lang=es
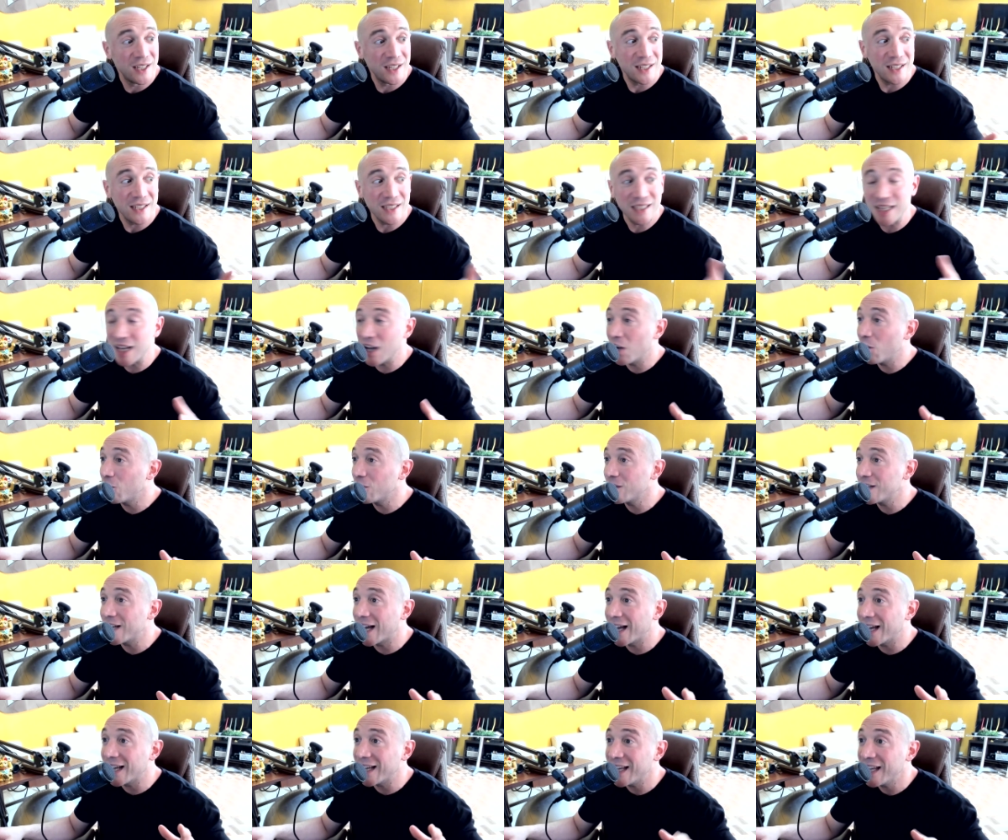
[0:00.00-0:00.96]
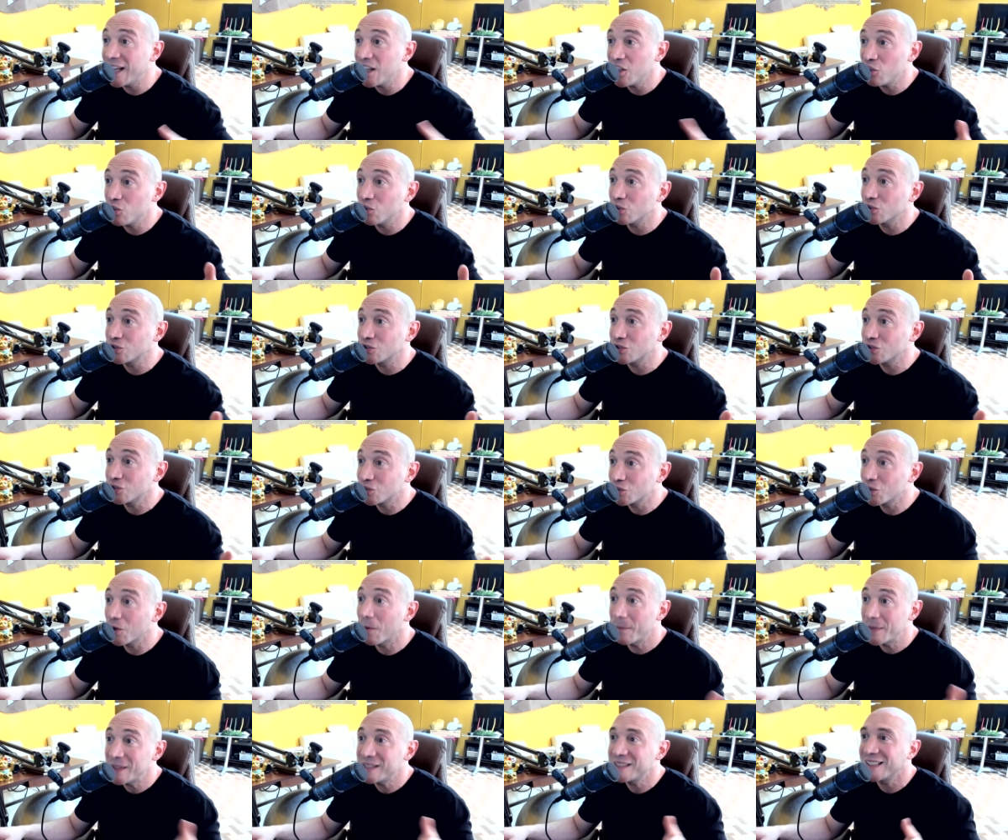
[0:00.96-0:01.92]
y ahora ellos
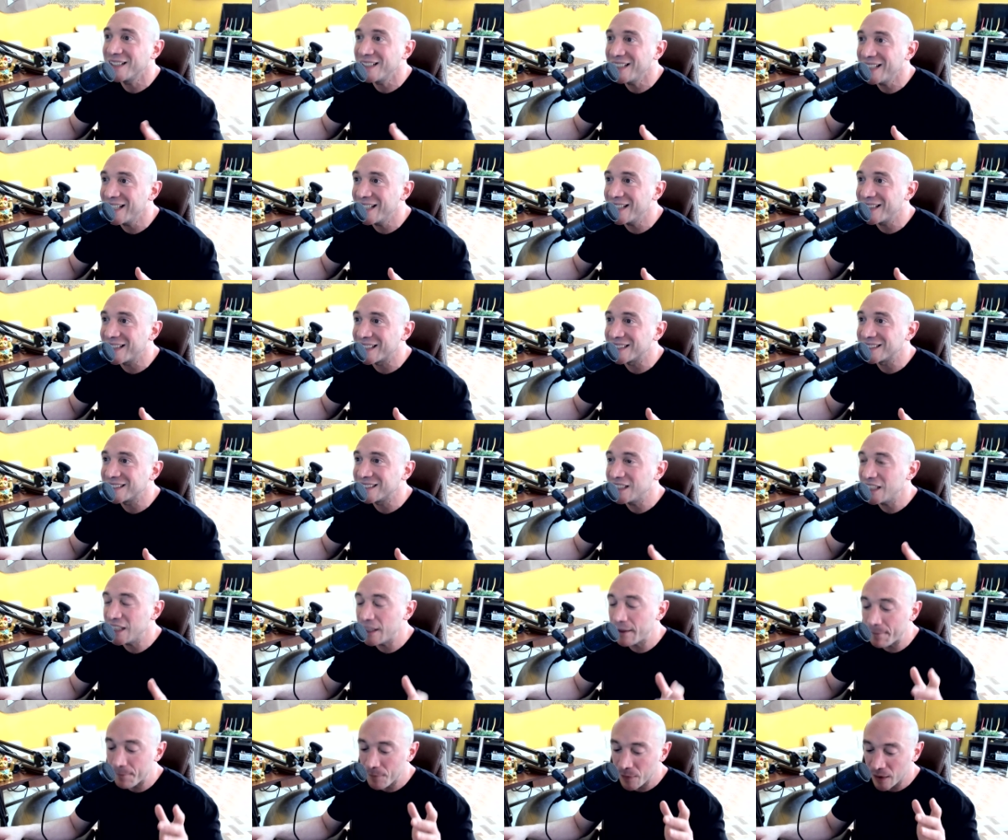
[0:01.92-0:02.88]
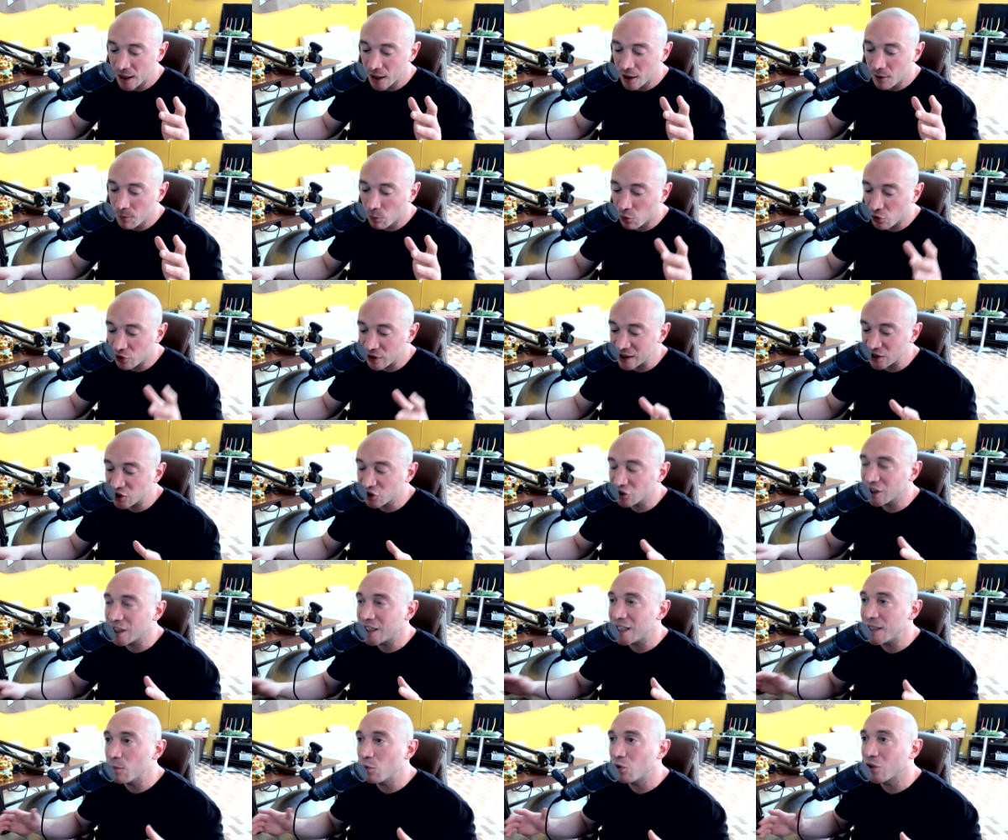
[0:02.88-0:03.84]
son mis clientes. Y por eso
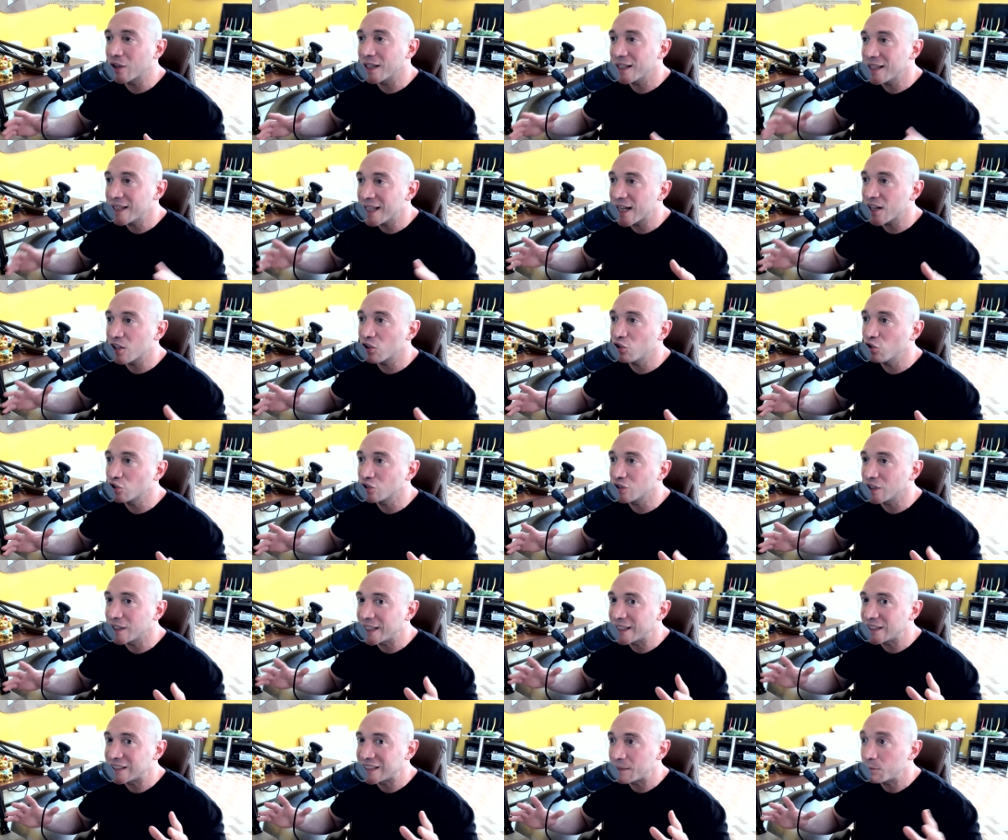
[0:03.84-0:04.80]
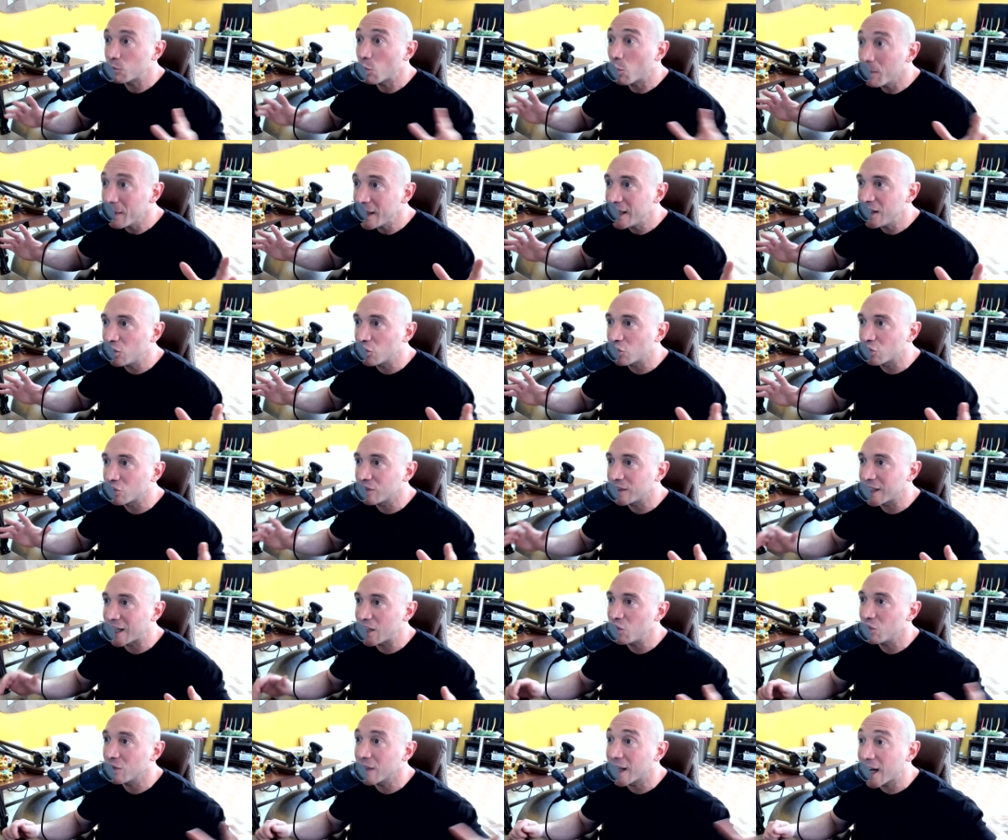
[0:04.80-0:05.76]
tenemos que darnos ese momento de
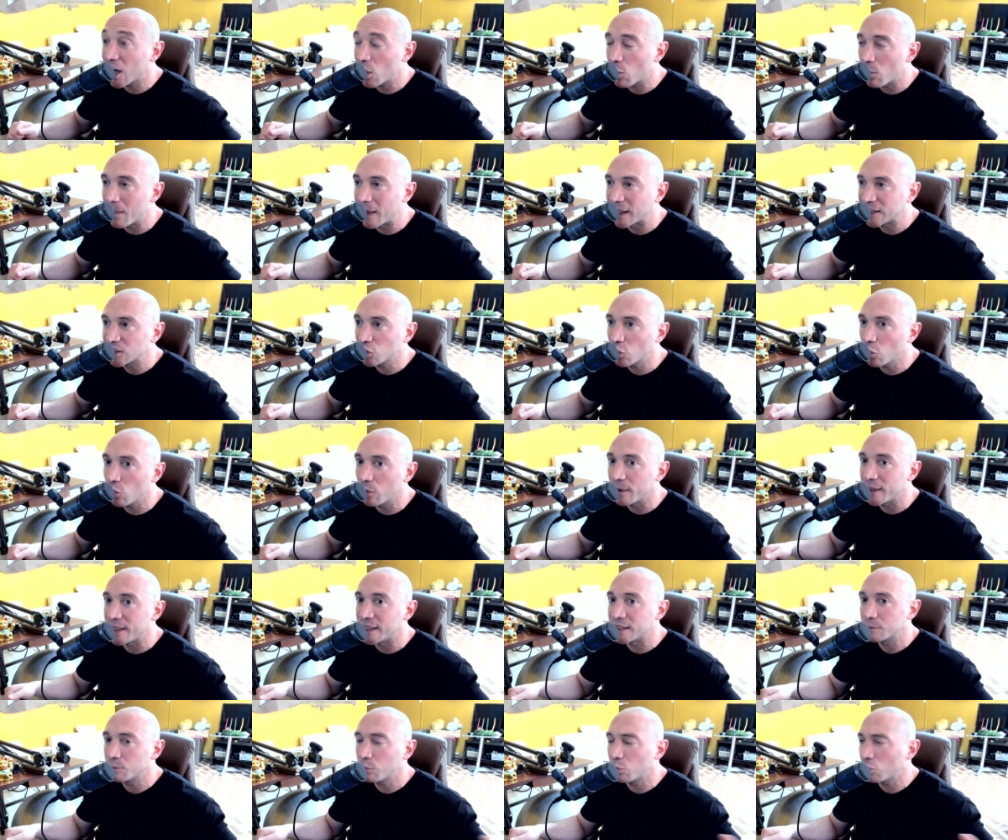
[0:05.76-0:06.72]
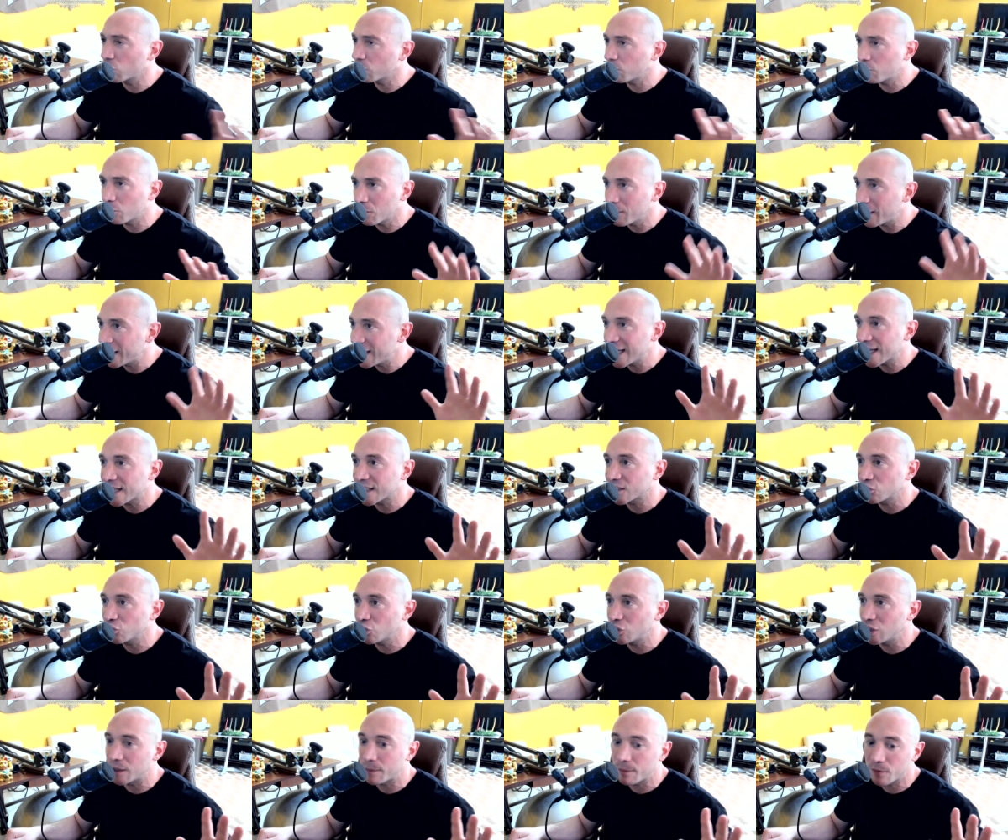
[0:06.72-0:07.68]
ayudar a los más jóvenes, por, por varias
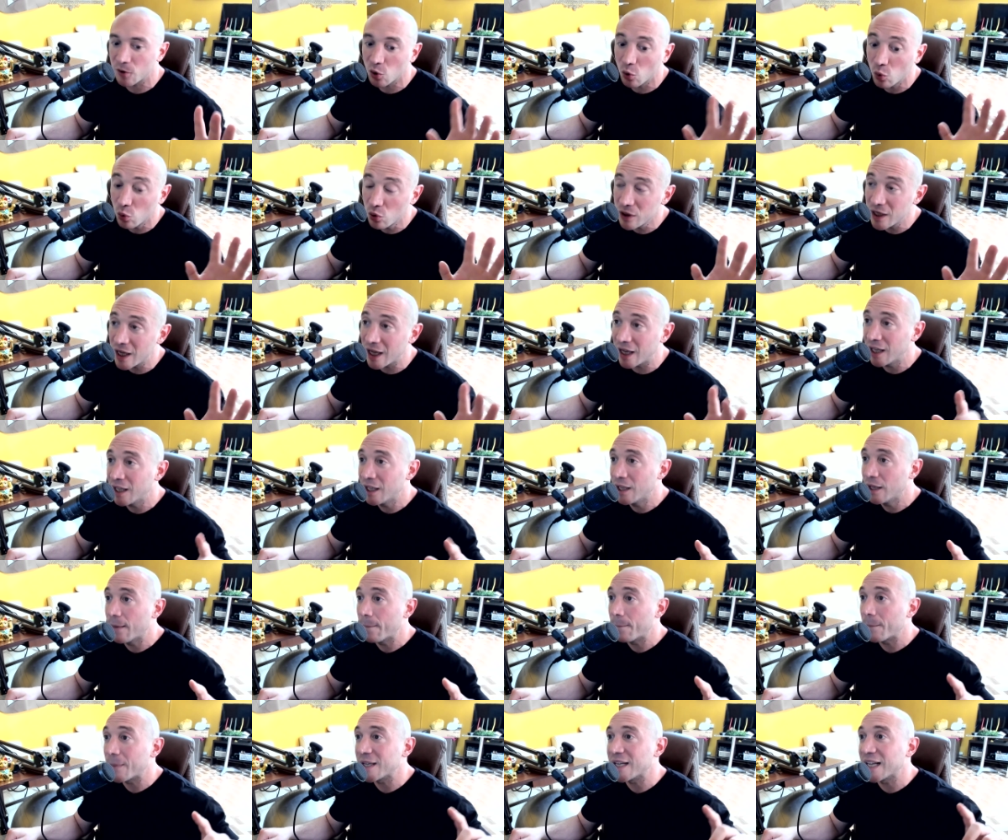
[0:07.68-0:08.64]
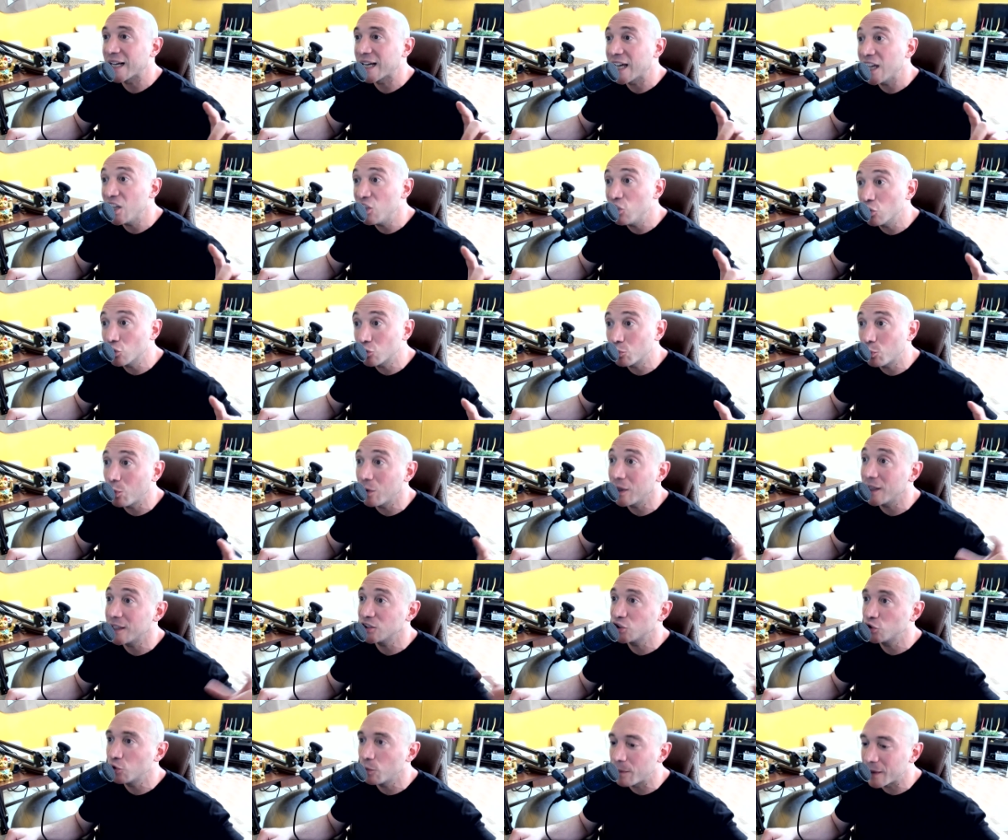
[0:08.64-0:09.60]
razones, pero una, para que ellos
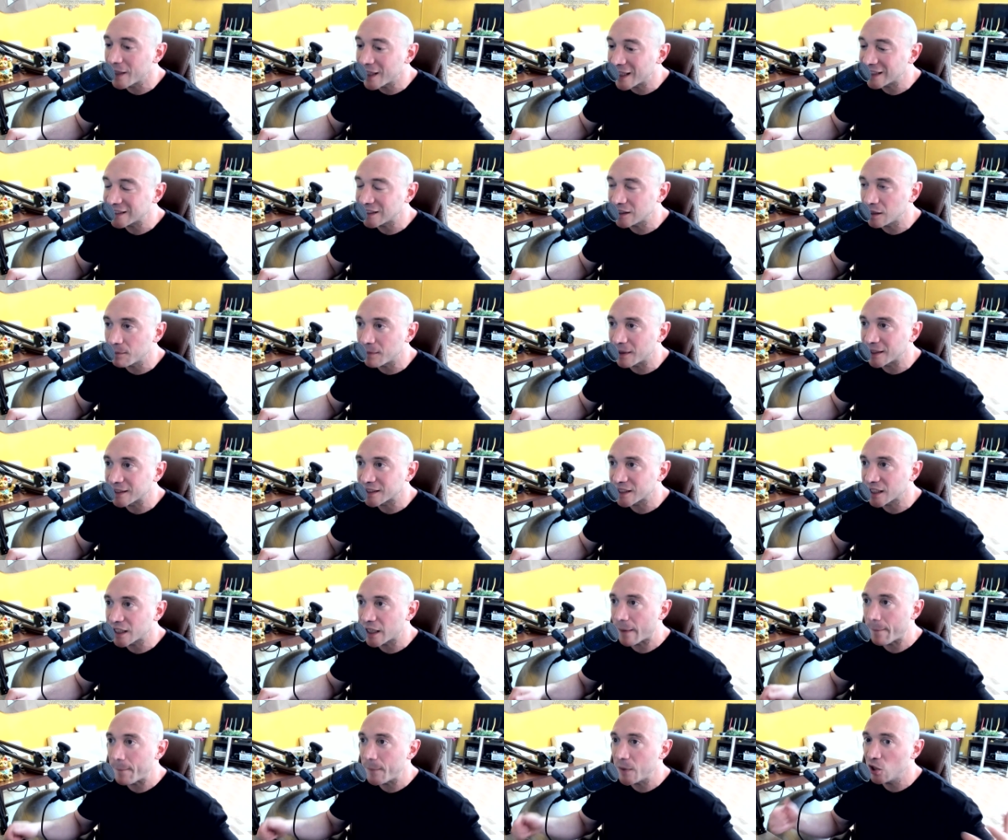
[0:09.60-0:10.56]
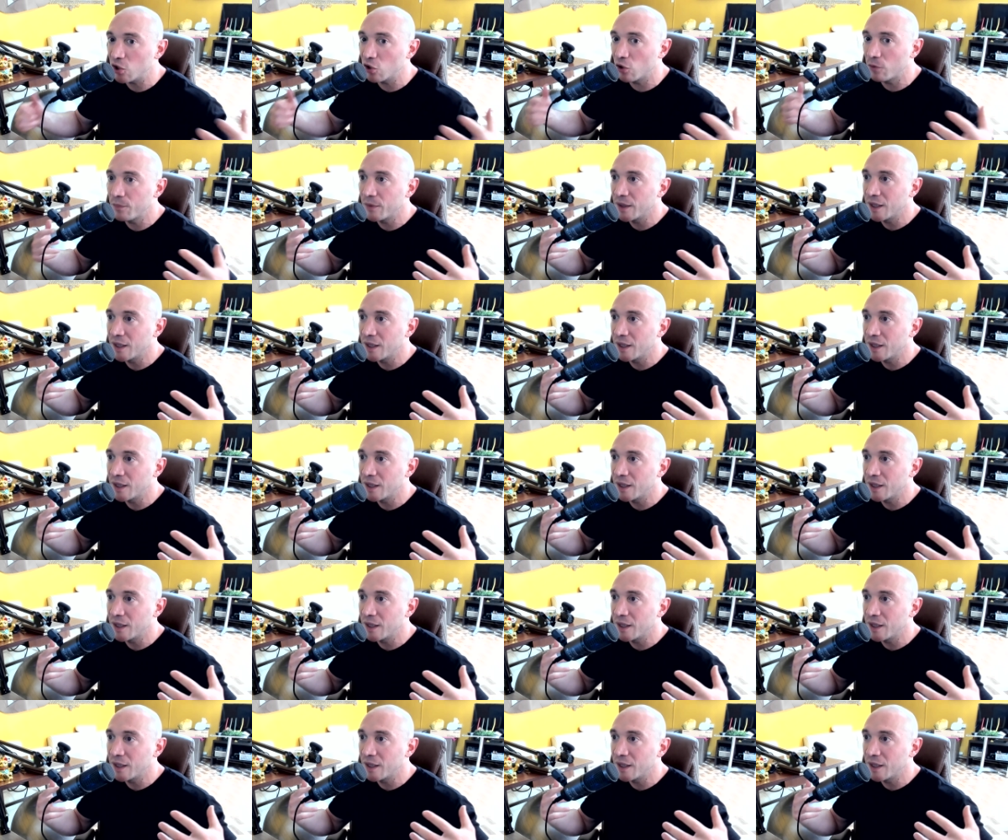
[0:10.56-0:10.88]
puedan superarse más rápido